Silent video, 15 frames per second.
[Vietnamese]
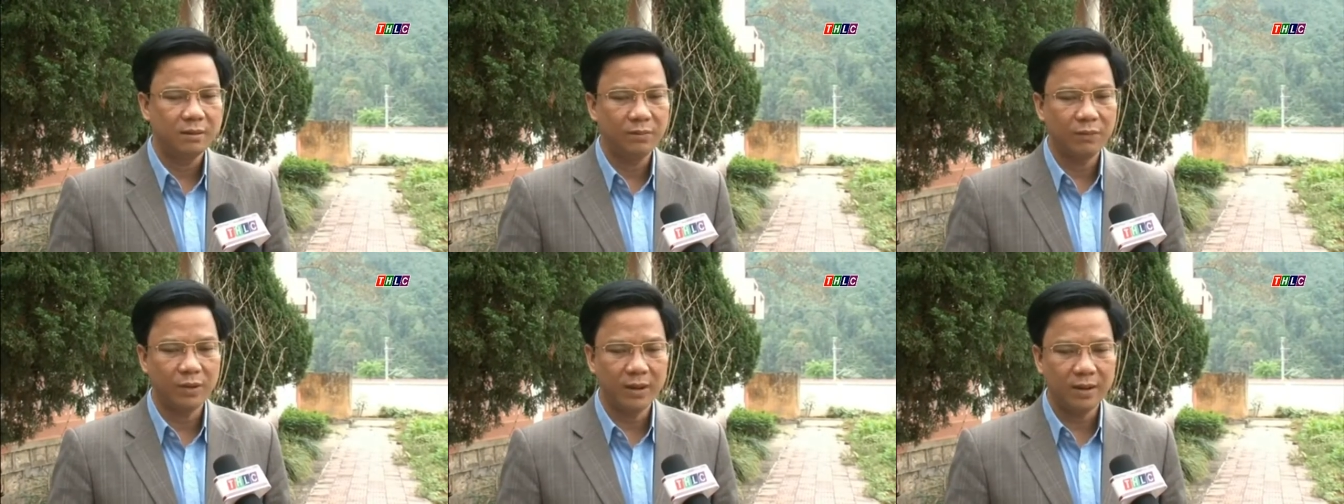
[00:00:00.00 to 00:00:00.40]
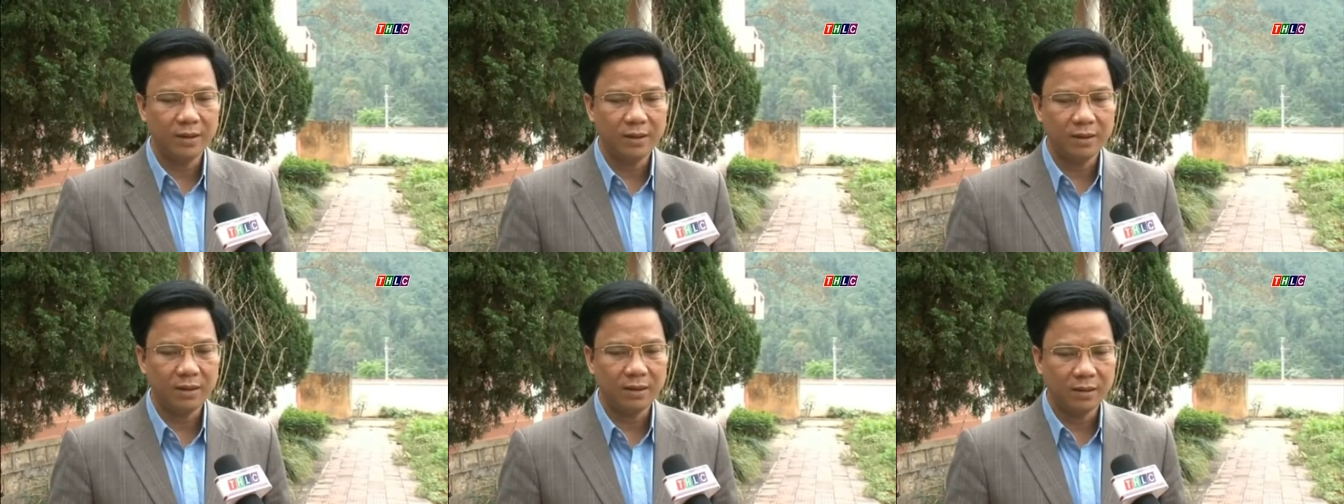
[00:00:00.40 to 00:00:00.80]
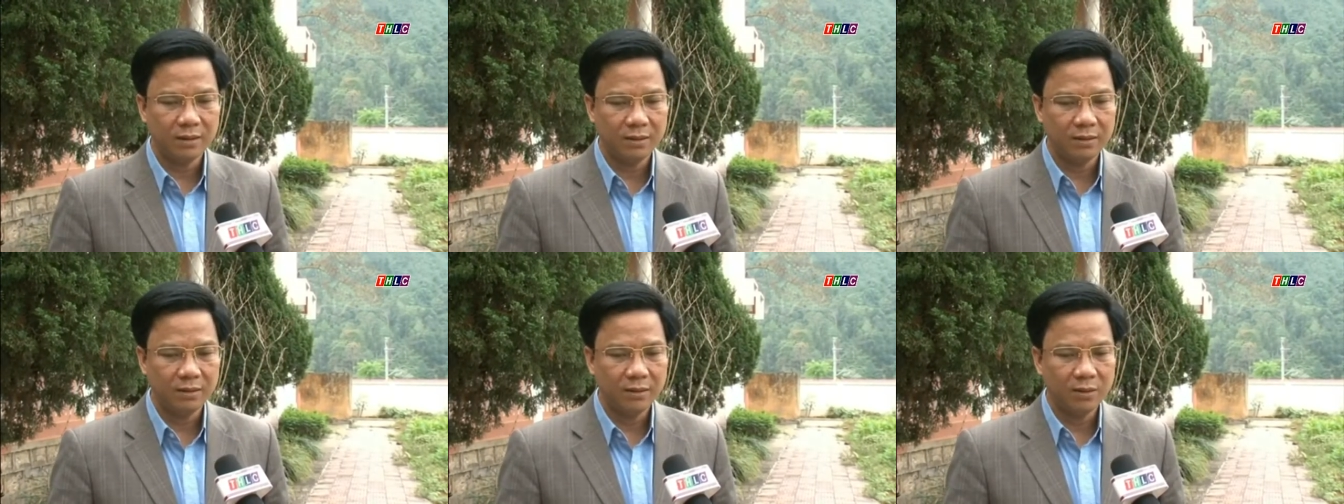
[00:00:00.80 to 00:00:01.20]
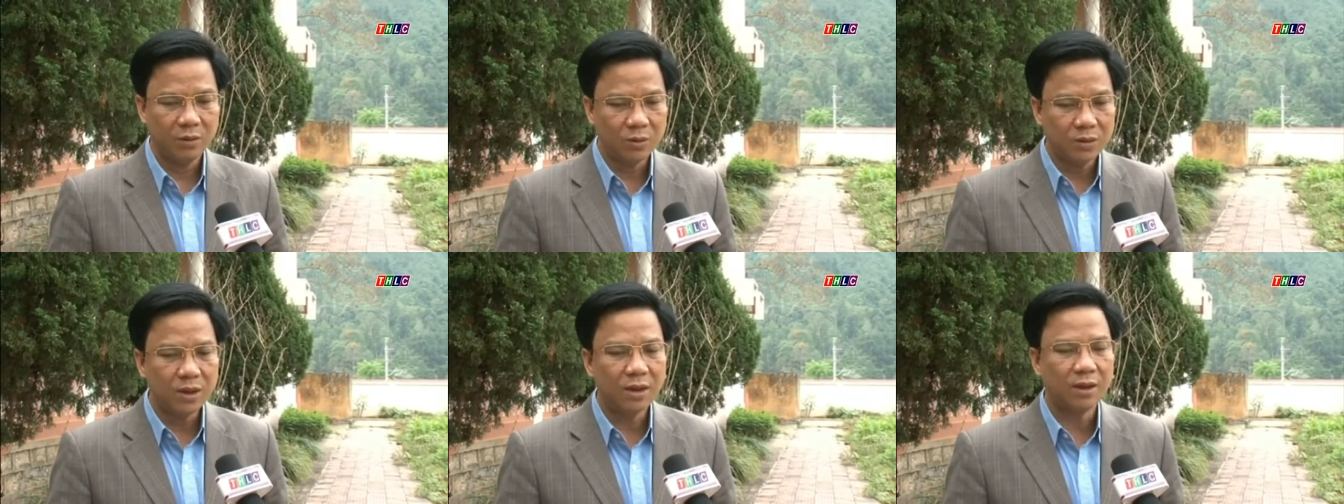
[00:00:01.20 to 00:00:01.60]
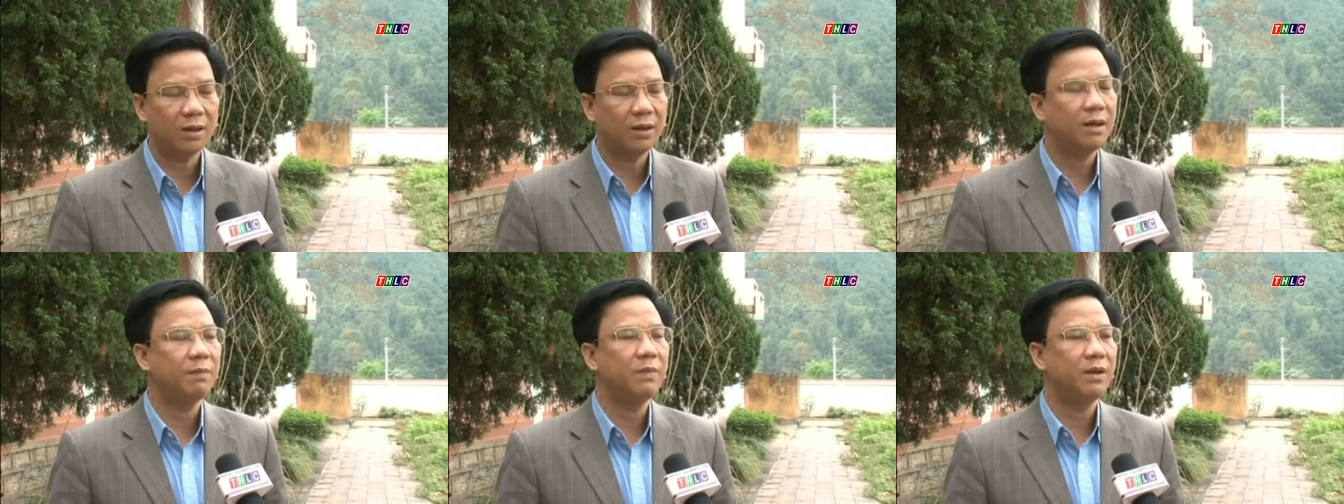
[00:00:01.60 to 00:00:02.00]
một cái hỗ trợ
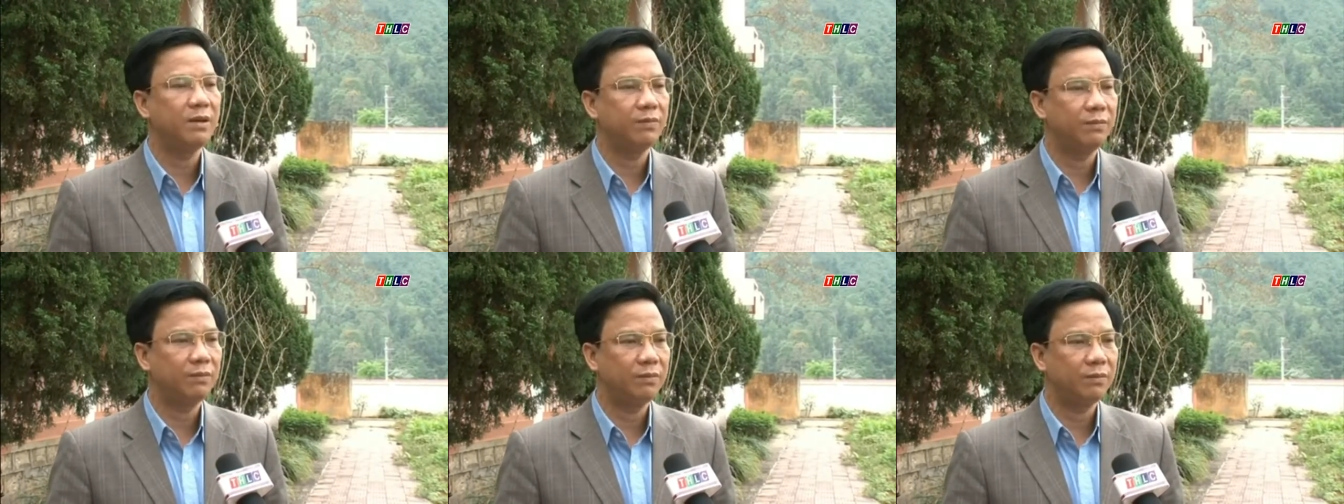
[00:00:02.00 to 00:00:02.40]
50%,